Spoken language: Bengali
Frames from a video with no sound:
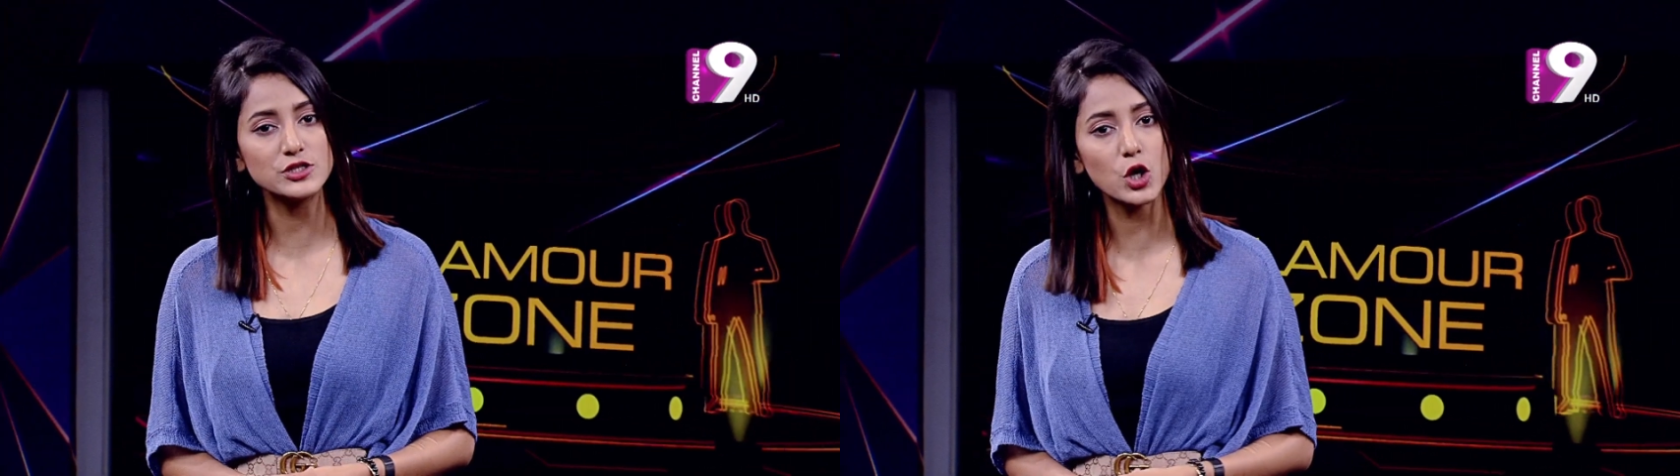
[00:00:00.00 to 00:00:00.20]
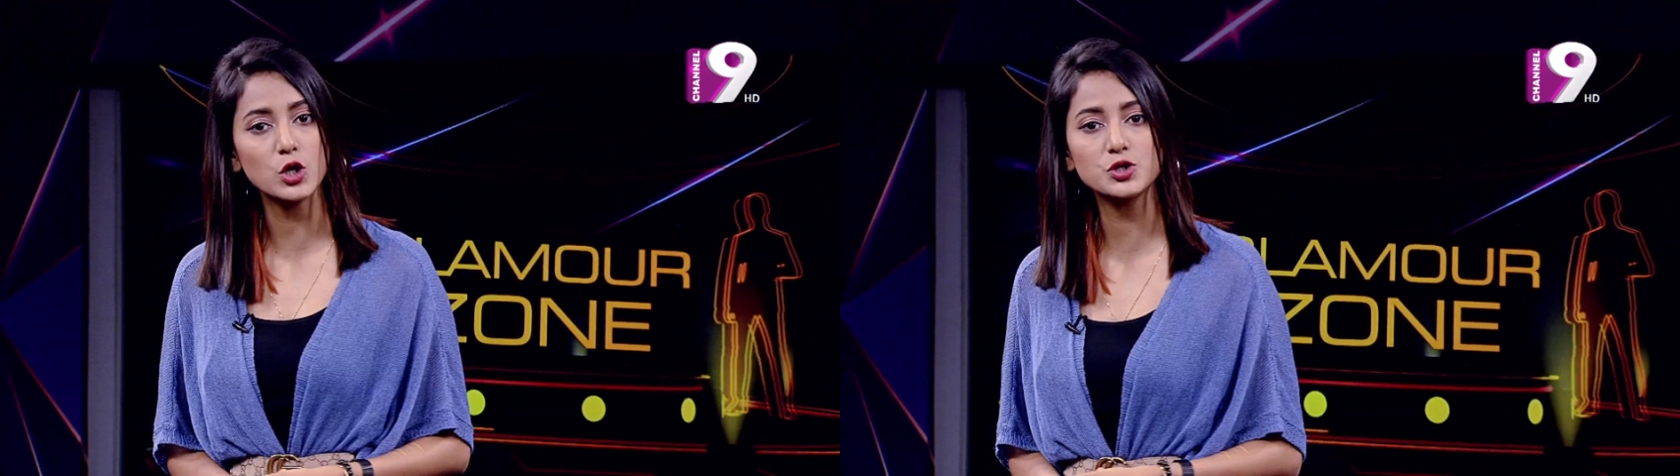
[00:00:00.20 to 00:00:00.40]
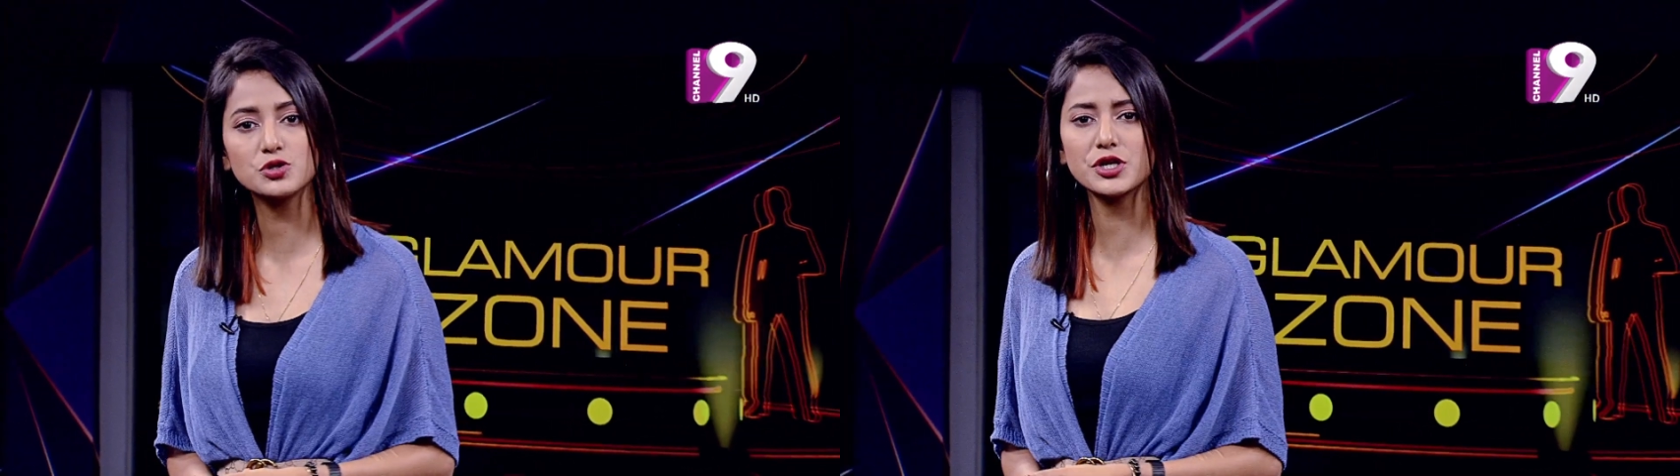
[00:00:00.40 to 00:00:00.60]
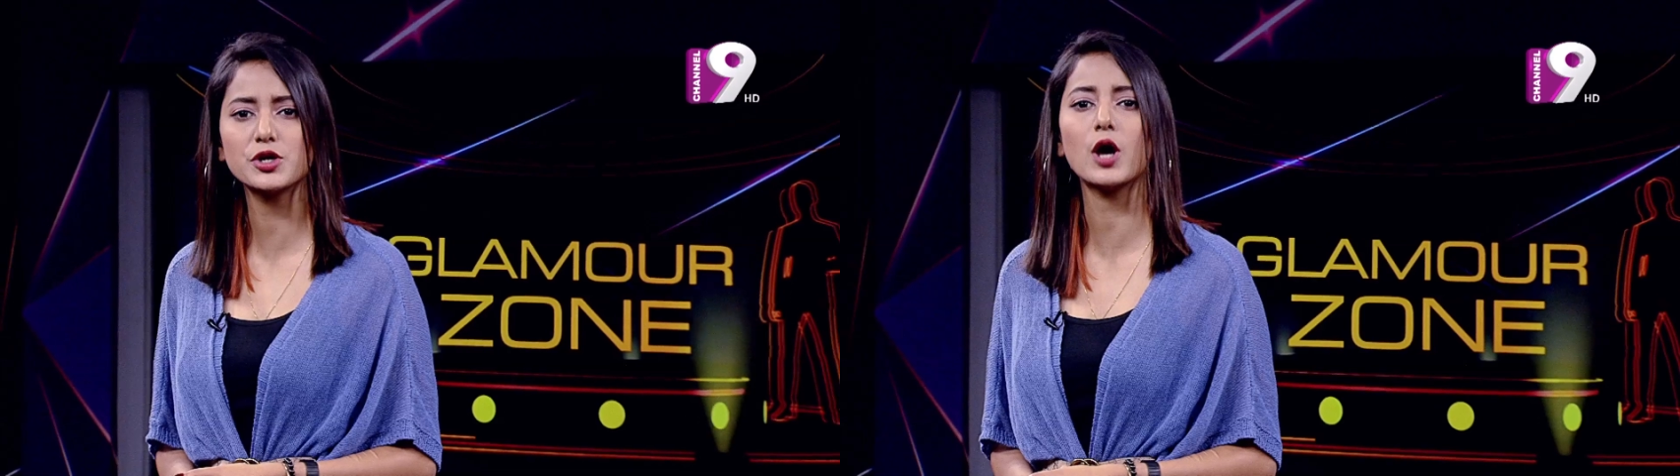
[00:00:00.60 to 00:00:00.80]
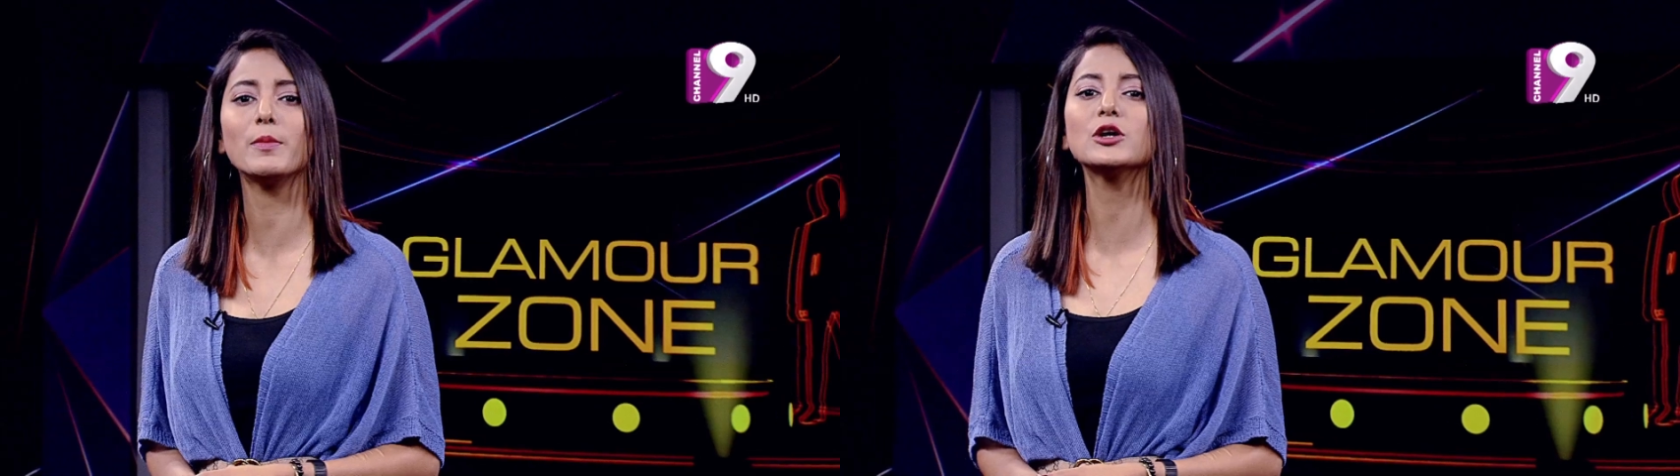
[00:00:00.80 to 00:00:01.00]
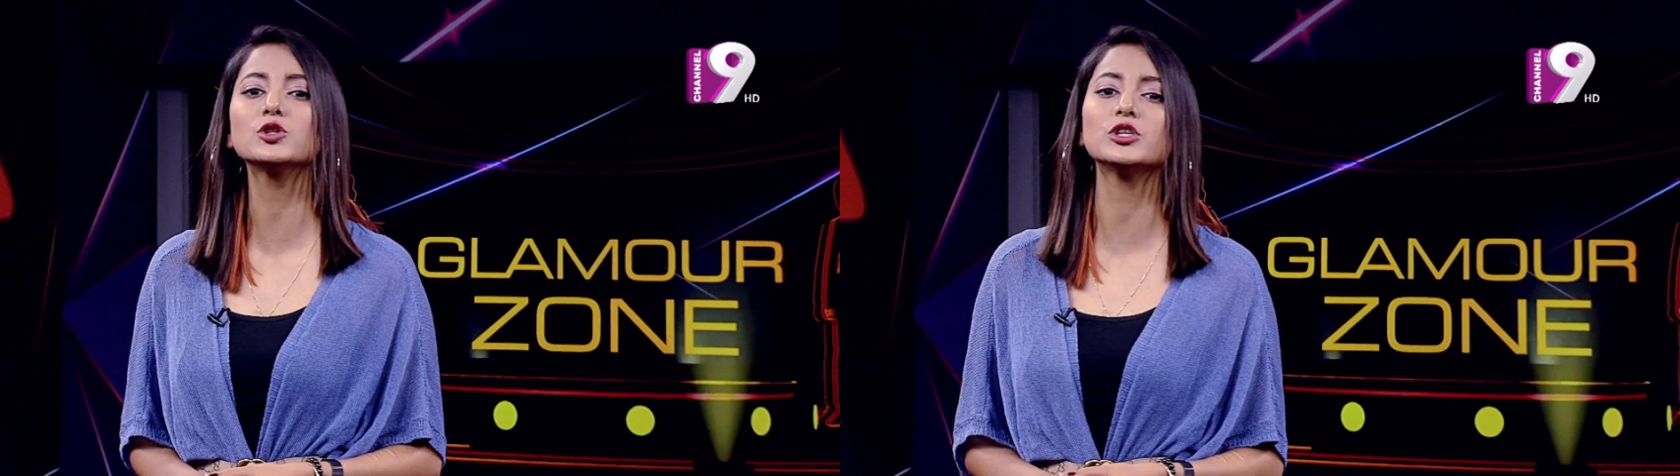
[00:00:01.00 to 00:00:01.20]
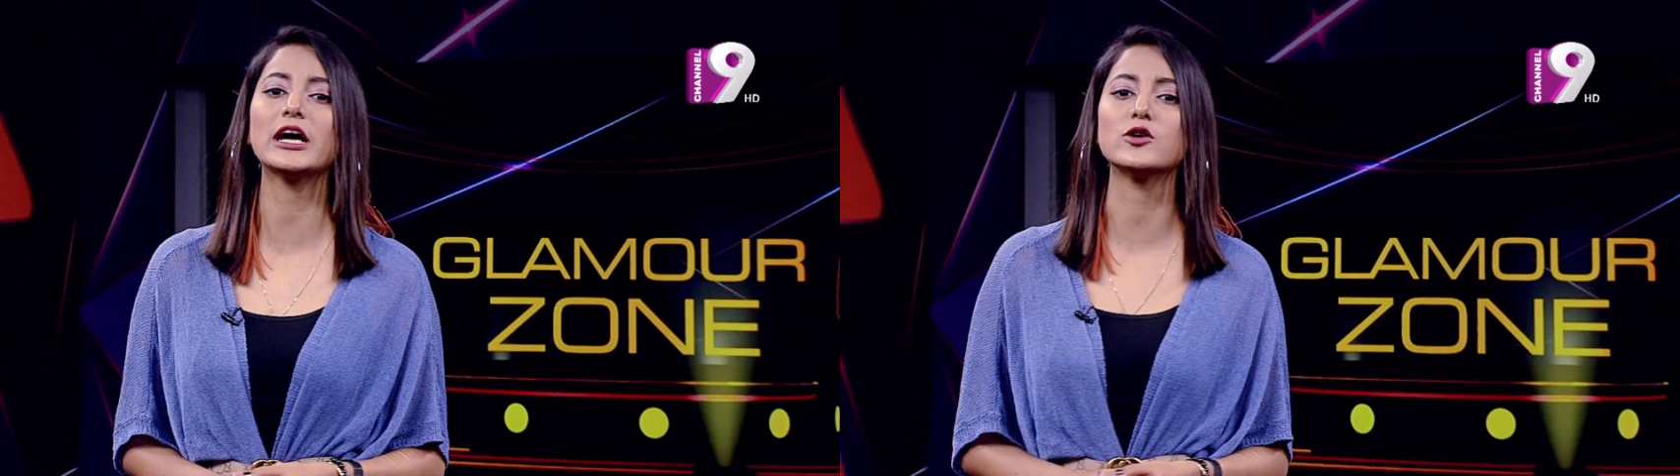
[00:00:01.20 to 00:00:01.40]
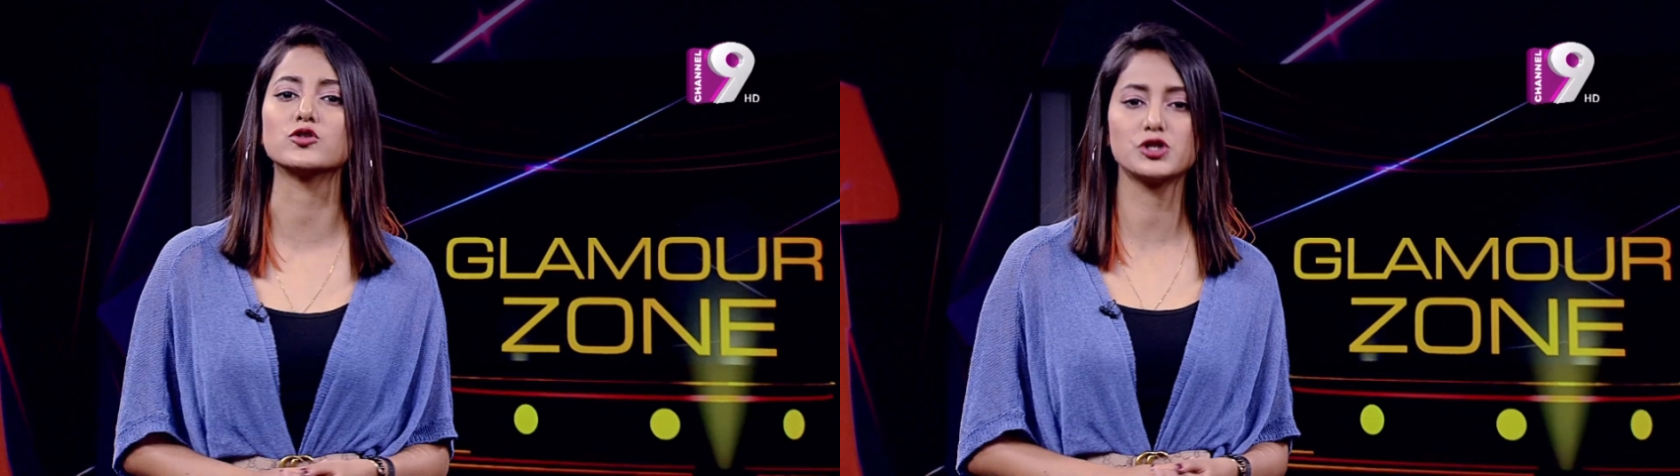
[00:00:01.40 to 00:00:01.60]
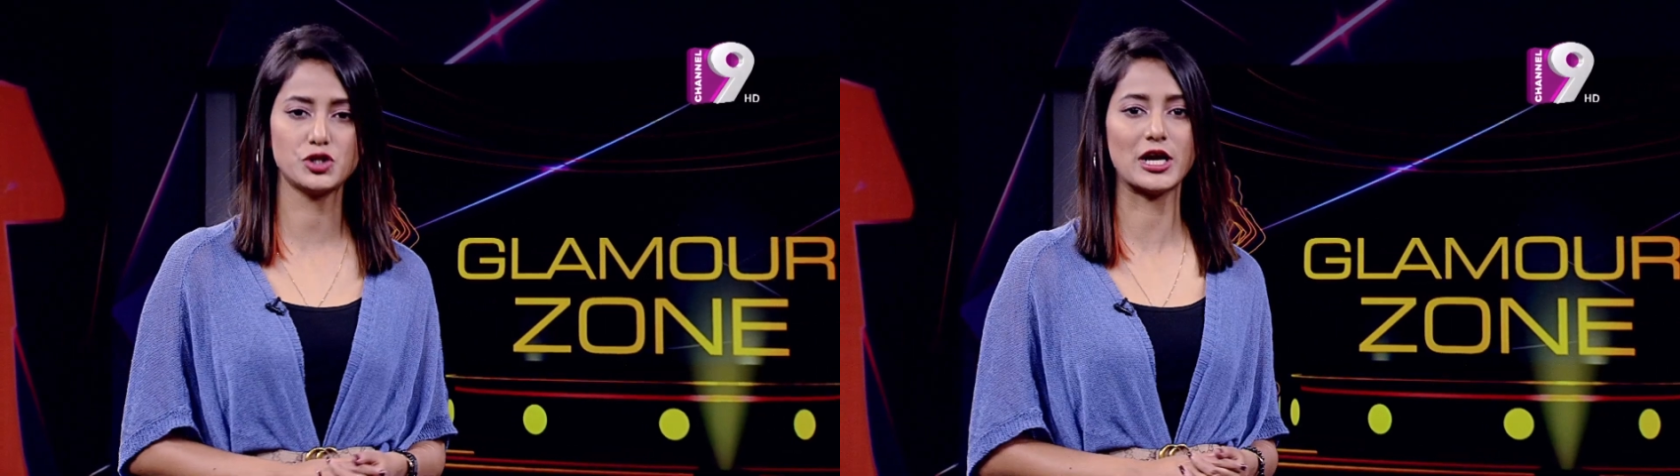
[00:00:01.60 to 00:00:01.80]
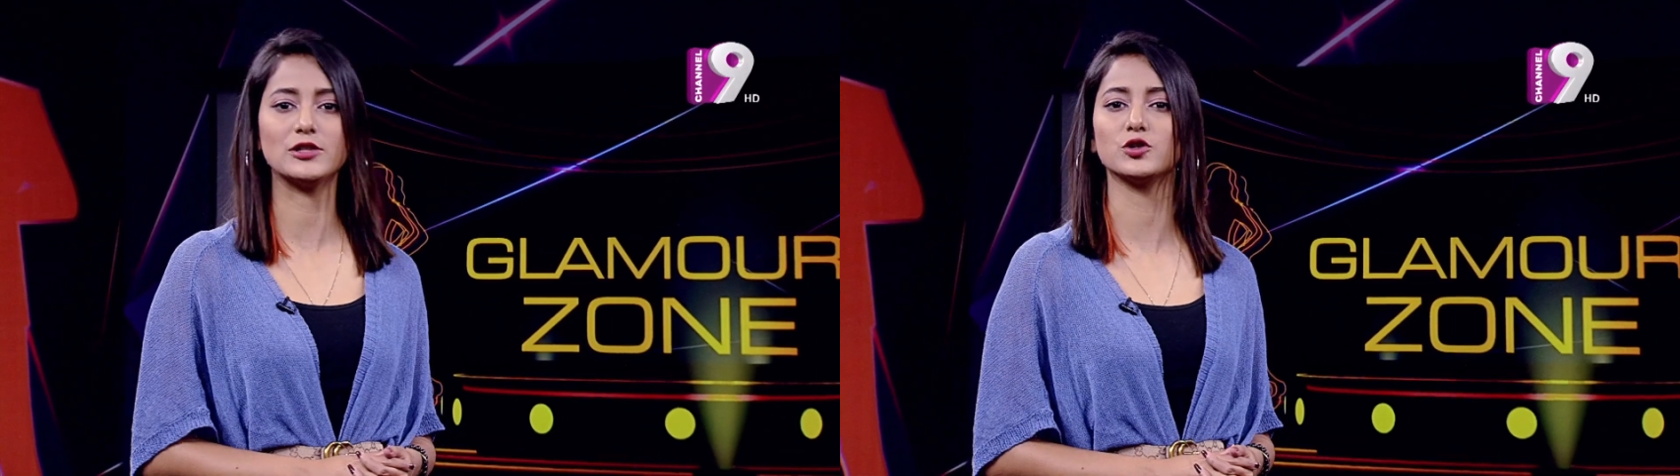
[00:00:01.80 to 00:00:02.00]
চলচ্চিত্রের নবাগত নায়ক
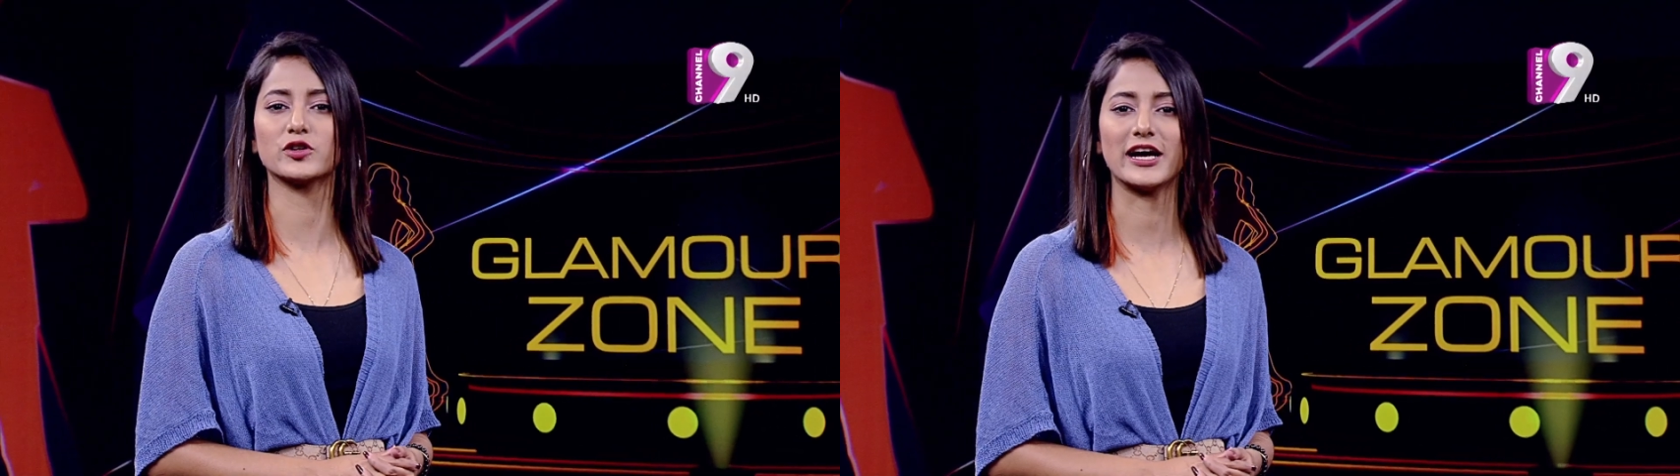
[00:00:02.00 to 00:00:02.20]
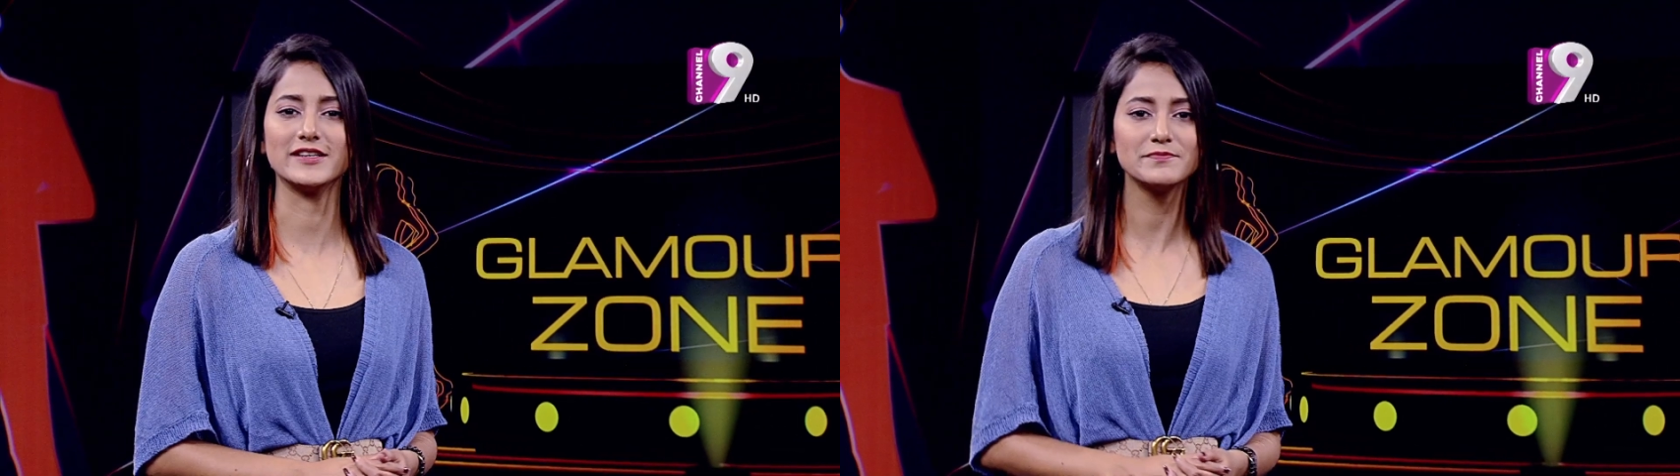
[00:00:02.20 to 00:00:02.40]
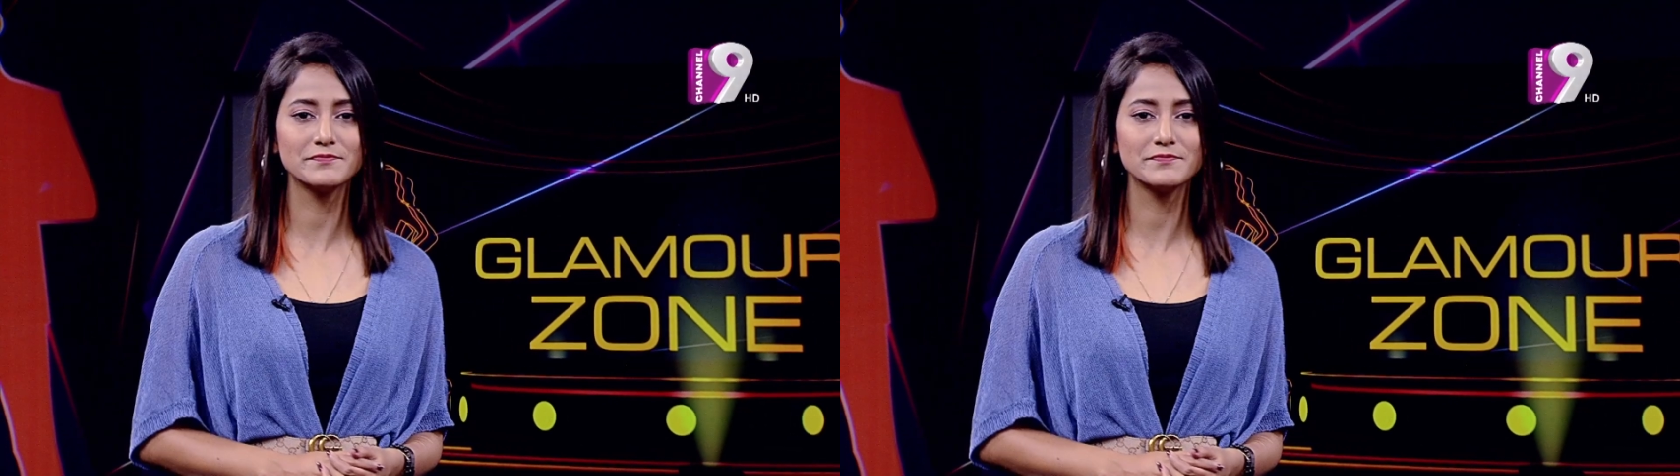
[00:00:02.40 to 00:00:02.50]
শান্ত খান